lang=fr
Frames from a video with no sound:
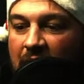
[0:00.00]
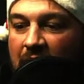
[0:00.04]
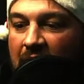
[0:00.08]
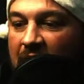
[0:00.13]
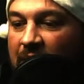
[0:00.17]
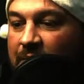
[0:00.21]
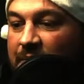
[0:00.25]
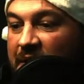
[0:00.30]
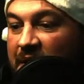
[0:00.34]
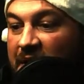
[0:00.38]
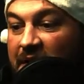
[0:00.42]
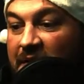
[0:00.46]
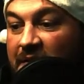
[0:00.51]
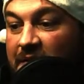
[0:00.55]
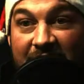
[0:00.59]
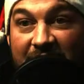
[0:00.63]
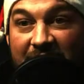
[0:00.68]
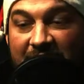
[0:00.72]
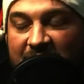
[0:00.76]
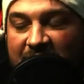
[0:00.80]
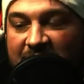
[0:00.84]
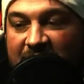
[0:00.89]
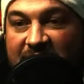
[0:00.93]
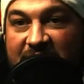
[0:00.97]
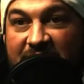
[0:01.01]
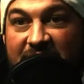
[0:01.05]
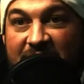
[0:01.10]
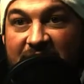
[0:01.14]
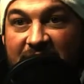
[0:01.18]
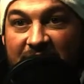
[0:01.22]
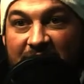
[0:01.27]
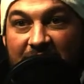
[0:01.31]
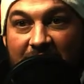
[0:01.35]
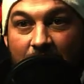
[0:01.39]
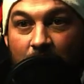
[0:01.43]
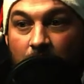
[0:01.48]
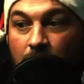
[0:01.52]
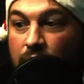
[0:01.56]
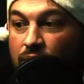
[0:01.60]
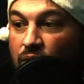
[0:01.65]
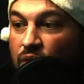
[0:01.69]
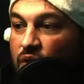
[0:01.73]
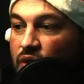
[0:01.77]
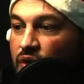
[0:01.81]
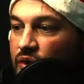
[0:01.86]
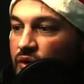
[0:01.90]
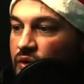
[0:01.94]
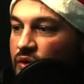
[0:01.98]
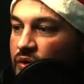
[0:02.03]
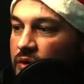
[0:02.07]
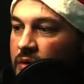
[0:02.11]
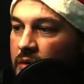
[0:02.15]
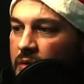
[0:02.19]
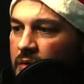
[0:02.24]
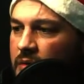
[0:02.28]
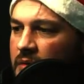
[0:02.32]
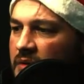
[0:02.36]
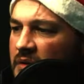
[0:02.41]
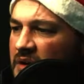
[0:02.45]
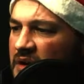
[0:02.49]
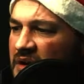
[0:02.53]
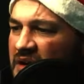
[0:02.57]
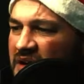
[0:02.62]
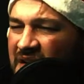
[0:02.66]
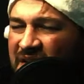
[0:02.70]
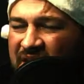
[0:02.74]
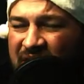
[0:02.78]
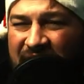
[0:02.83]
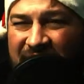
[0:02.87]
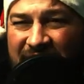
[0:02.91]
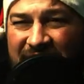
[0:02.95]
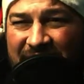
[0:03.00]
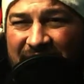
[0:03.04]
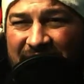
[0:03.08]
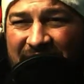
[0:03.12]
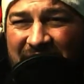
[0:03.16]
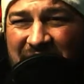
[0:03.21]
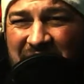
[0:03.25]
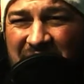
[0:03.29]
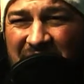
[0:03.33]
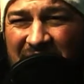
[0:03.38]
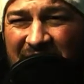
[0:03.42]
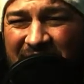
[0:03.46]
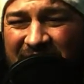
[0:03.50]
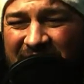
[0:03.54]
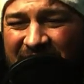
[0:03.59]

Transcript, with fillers: à part cette étiquette bleue, délavée,